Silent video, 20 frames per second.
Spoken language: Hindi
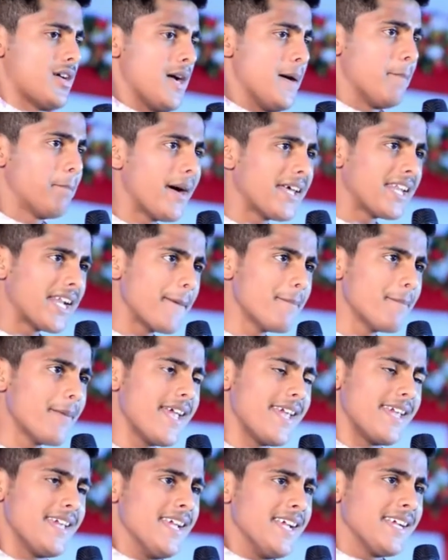पर अब मैं
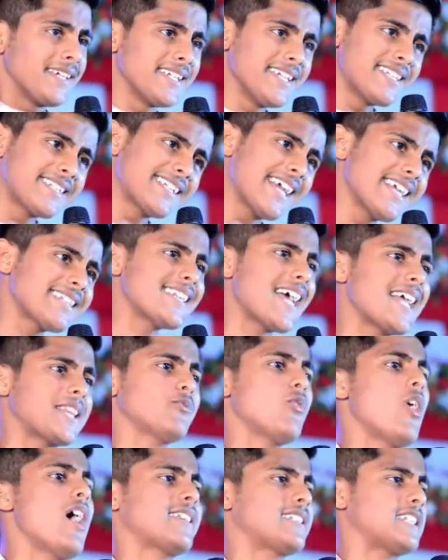किसके साथ वो
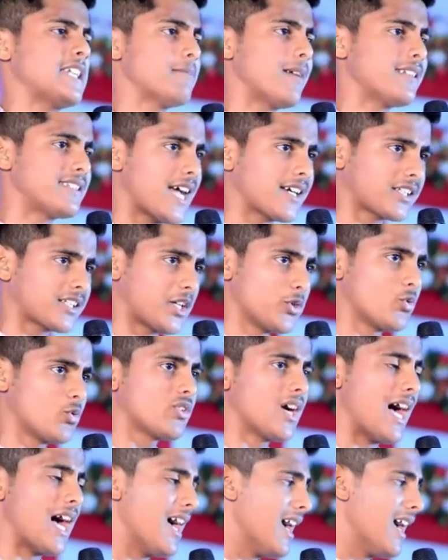हंसी मजाक करूंगा